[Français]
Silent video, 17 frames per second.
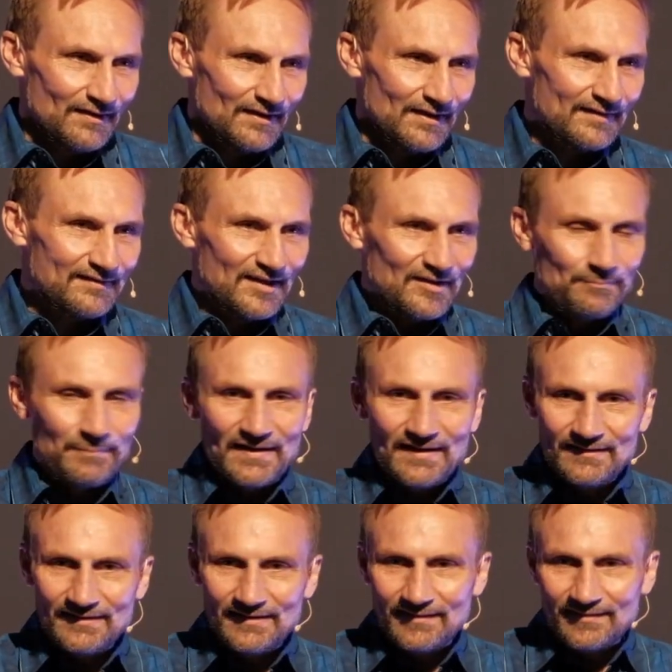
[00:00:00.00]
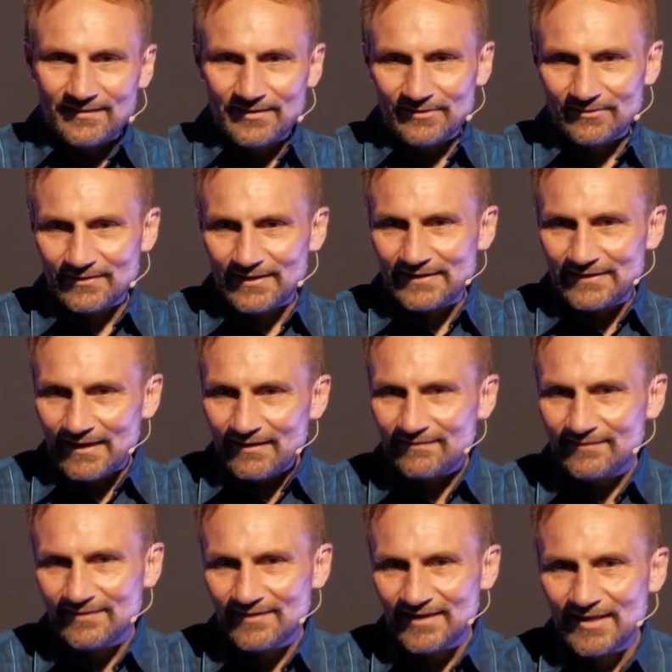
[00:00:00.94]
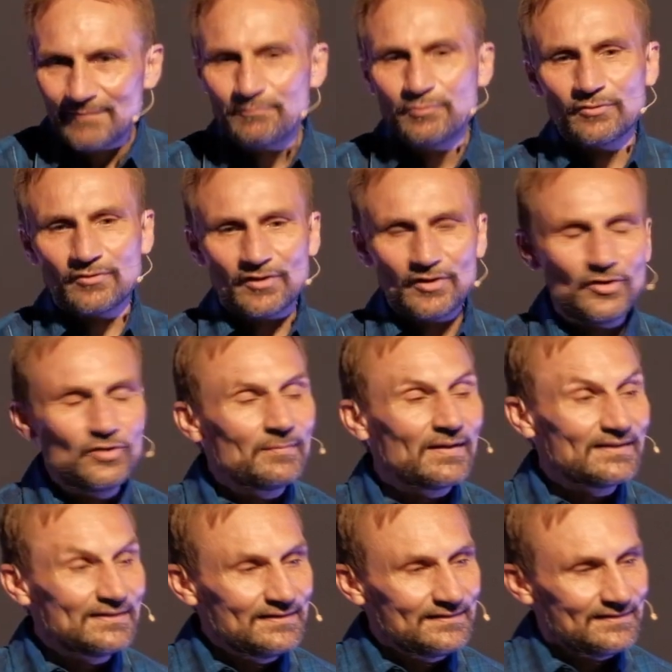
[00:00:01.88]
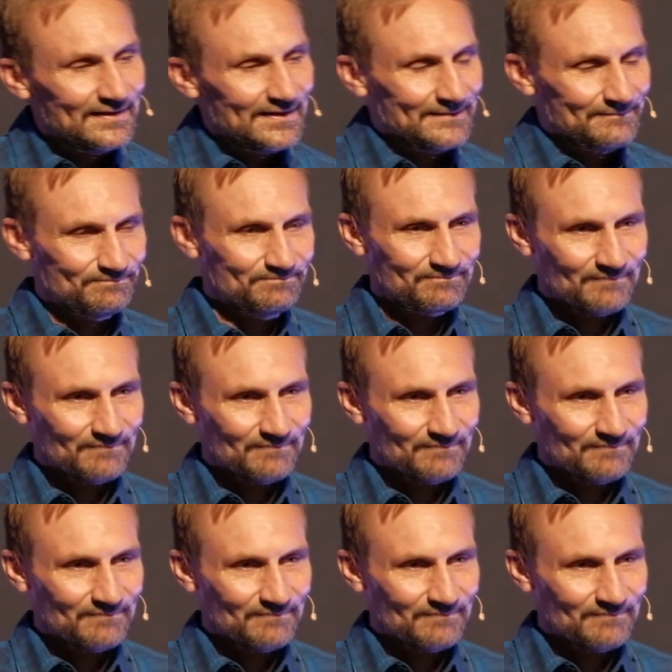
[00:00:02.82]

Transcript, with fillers: Et cette bénédiction est destinée pour l'humanité.